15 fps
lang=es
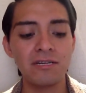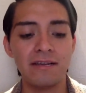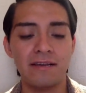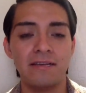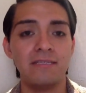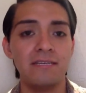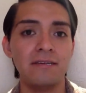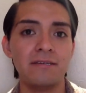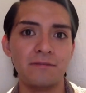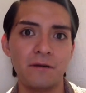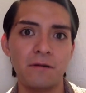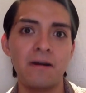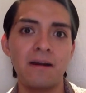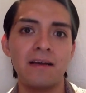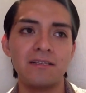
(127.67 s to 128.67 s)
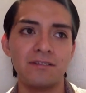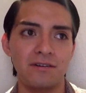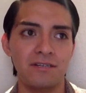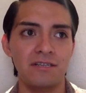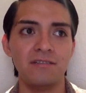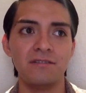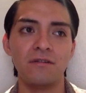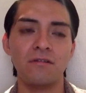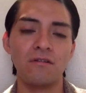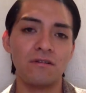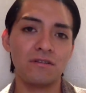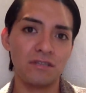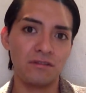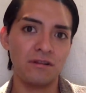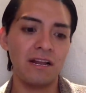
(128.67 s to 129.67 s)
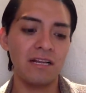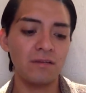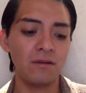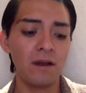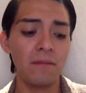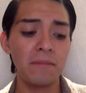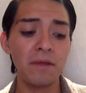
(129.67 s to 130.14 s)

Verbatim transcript: Le dije, sí, estoy de vacaciones, estoy conociendo la zona.